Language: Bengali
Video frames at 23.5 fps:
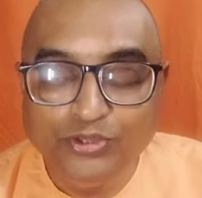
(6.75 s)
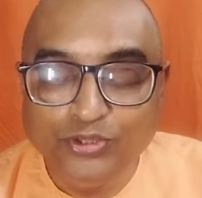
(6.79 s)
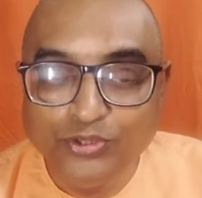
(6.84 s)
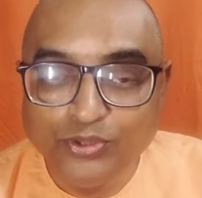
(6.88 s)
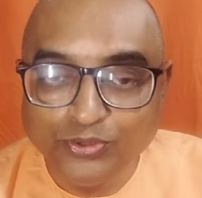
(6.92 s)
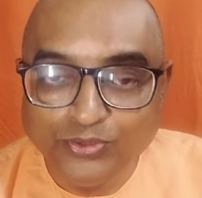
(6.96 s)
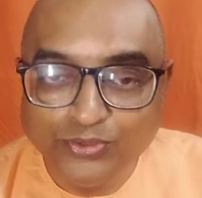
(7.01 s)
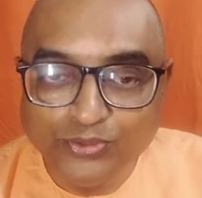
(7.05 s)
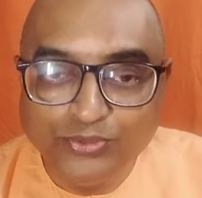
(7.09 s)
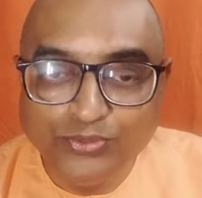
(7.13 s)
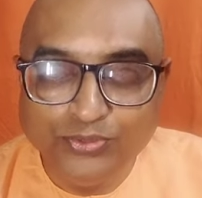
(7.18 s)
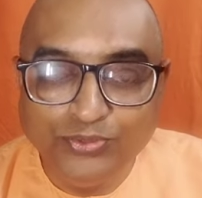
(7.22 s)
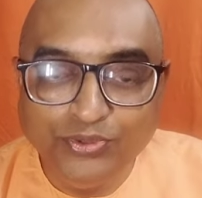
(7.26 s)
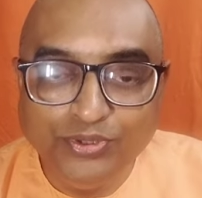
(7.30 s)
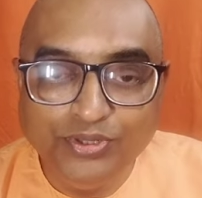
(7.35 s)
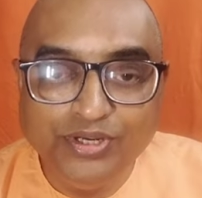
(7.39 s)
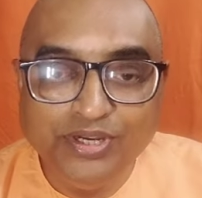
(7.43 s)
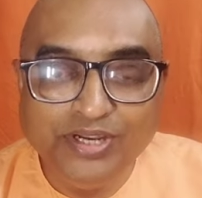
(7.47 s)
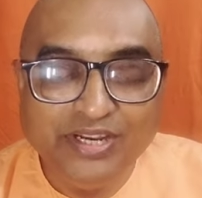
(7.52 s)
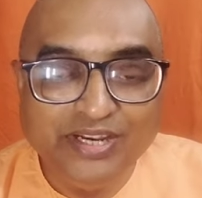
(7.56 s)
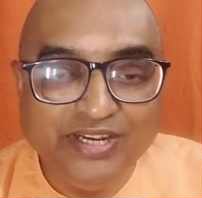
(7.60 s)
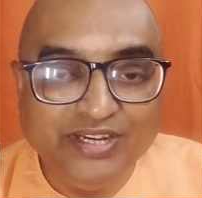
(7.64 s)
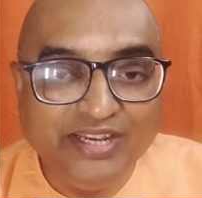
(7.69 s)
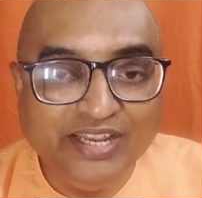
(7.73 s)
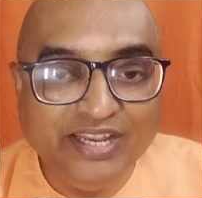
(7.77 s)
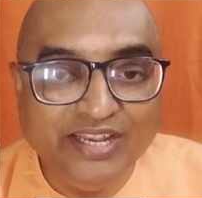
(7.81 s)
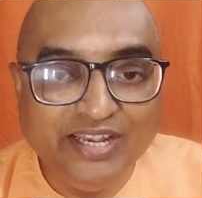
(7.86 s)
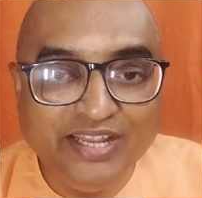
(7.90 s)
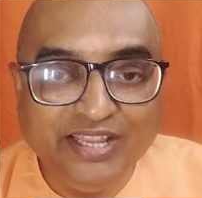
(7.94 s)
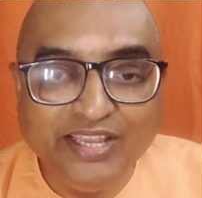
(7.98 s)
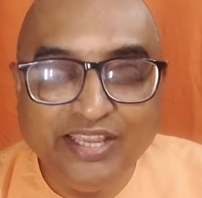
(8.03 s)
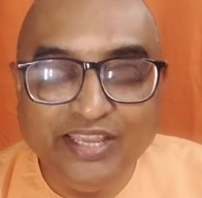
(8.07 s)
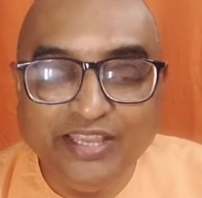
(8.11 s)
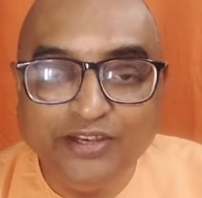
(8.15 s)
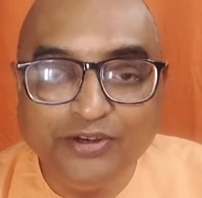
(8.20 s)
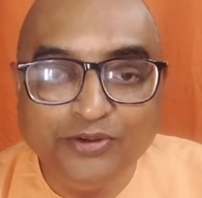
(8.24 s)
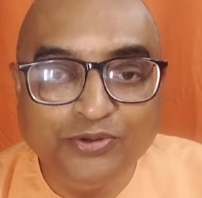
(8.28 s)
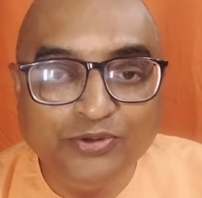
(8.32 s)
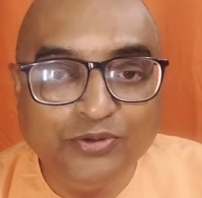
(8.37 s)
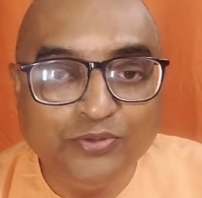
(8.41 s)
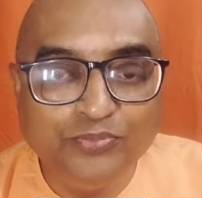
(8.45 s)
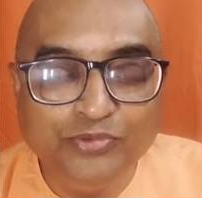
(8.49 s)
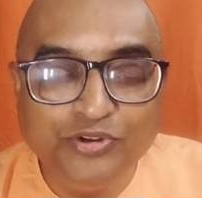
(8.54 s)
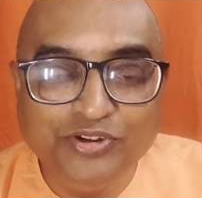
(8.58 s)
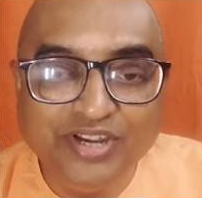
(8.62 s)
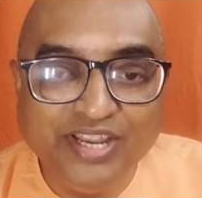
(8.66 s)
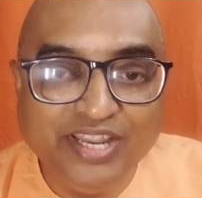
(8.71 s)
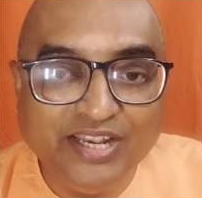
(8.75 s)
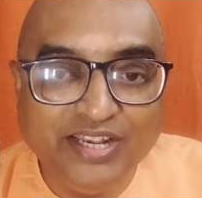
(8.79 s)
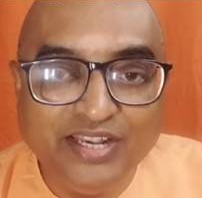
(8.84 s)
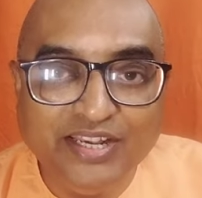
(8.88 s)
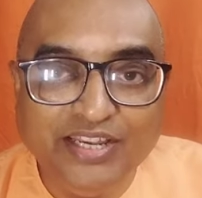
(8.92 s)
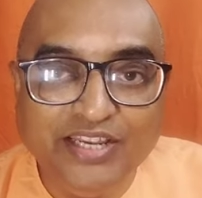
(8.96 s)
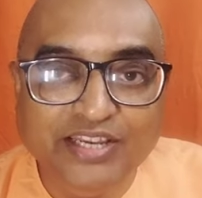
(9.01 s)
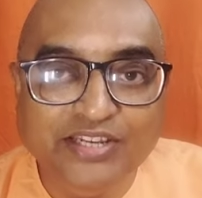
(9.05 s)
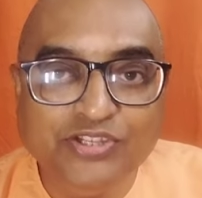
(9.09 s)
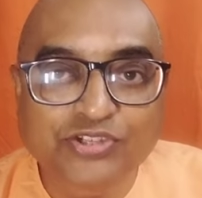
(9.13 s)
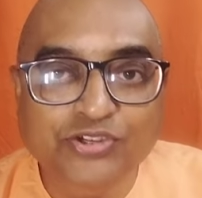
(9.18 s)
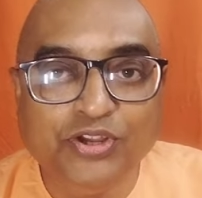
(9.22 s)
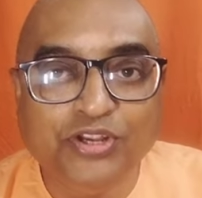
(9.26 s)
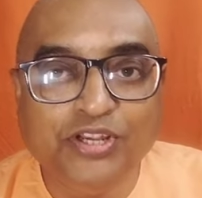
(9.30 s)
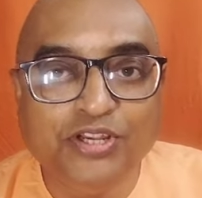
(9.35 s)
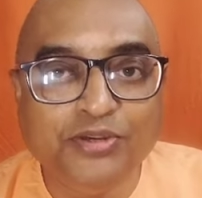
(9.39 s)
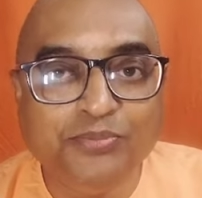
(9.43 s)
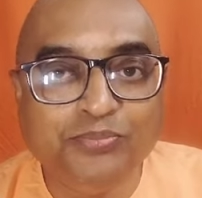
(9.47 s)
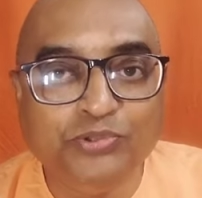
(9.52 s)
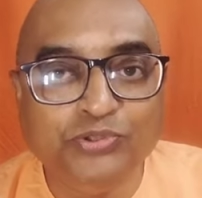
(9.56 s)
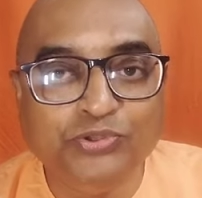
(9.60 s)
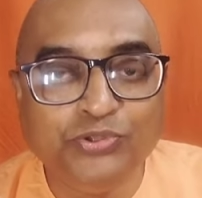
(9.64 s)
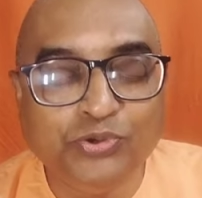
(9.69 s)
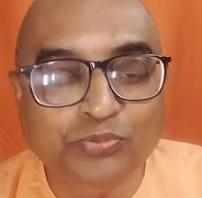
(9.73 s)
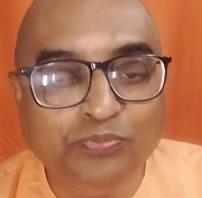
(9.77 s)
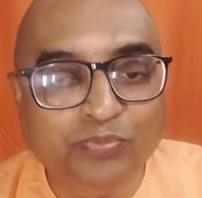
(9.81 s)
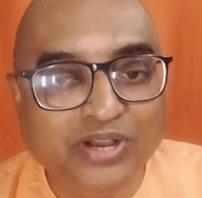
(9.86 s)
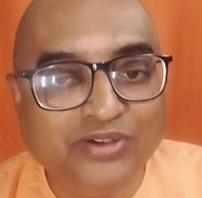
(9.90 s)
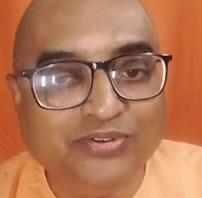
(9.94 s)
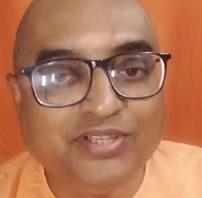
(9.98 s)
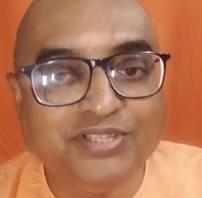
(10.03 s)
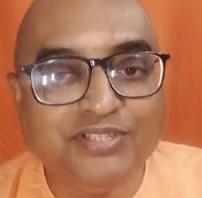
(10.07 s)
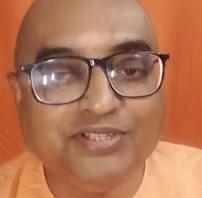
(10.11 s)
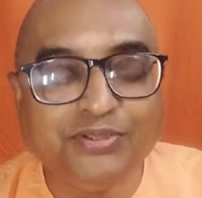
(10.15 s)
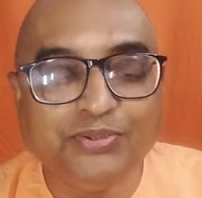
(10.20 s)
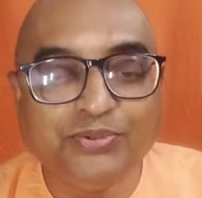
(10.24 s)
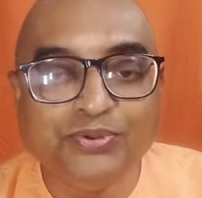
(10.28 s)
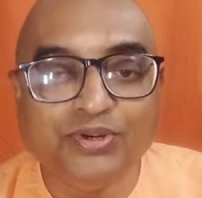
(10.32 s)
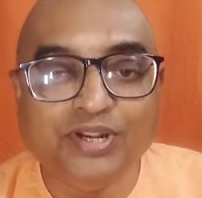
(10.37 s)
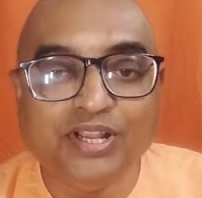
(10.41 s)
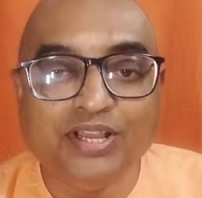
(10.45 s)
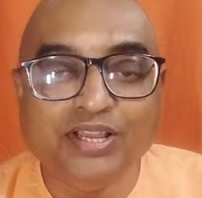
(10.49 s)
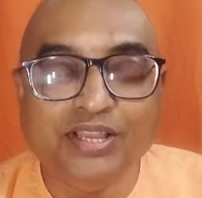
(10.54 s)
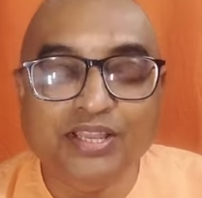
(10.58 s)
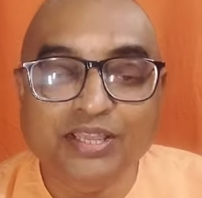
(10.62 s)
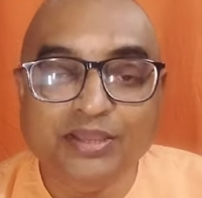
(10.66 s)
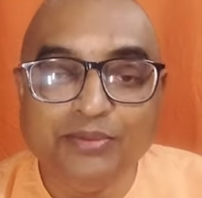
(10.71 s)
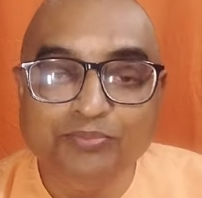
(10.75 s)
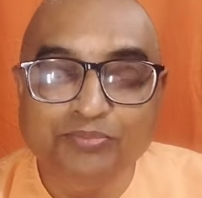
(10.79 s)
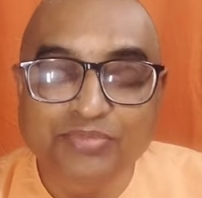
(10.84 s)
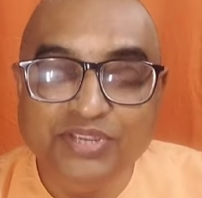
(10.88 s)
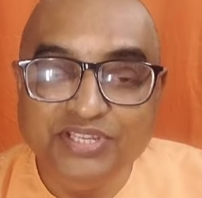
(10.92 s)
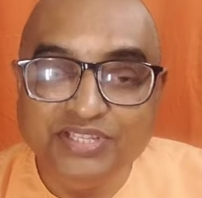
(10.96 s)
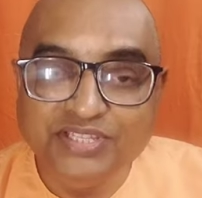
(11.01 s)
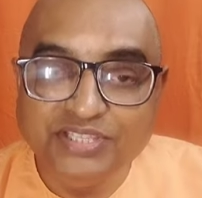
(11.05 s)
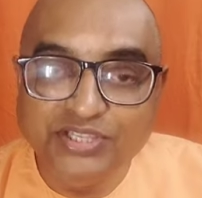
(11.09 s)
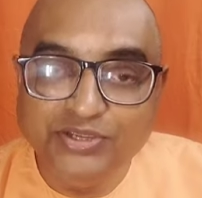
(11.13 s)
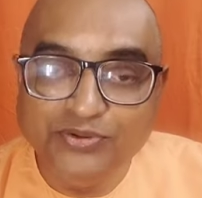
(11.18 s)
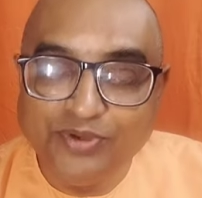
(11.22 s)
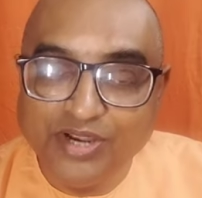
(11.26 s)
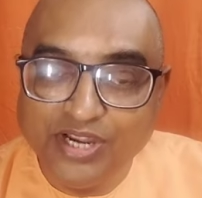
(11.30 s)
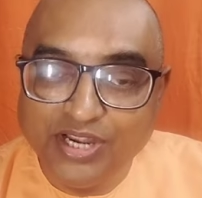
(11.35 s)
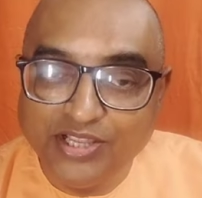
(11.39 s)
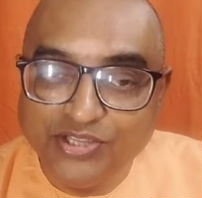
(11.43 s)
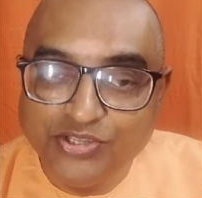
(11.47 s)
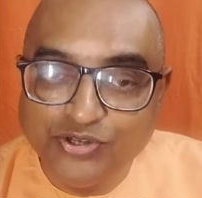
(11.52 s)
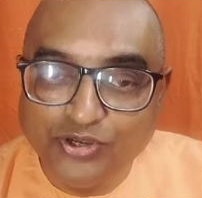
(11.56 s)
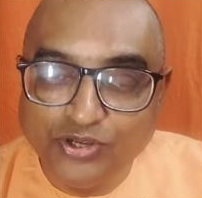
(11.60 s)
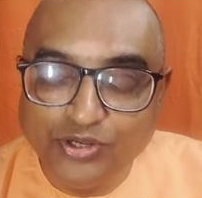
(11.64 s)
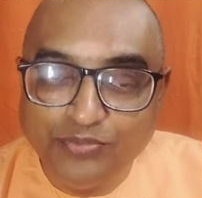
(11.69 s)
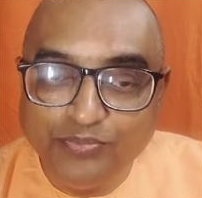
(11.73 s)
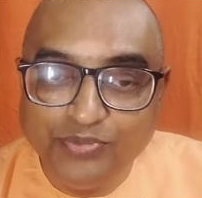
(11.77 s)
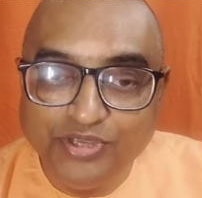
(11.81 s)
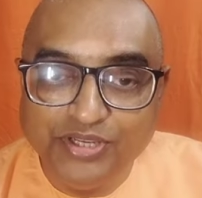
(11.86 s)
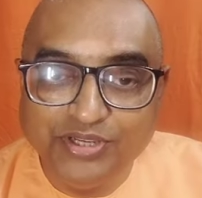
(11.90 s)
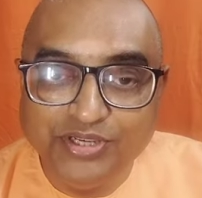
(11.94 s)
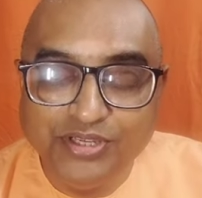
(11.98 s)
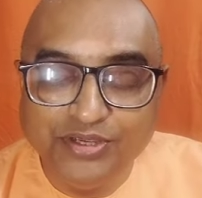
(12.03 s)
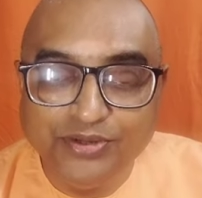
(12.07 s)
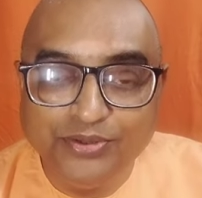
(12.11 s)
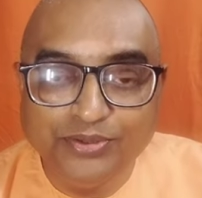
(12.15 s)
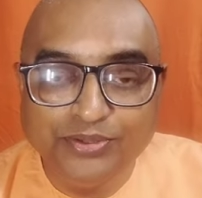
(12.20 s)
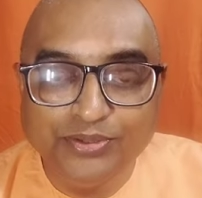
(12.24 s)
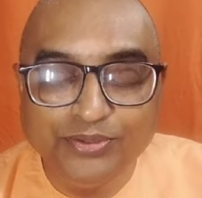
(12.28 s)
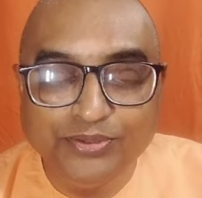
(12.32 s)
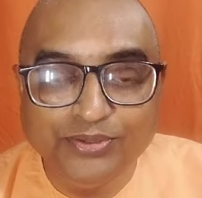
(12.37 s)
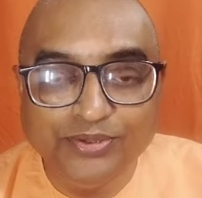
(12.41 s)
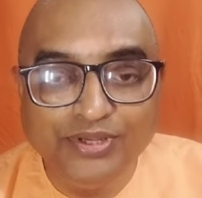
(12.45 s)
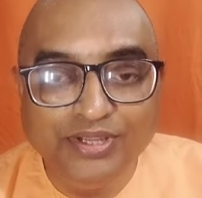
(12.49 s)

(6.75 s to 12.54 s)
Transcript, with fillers: তখন রেলে এরকম রেল নির জলের বোতল পাওয়া যেত না ভিস্তিওয়ালা জল বিক্রি করত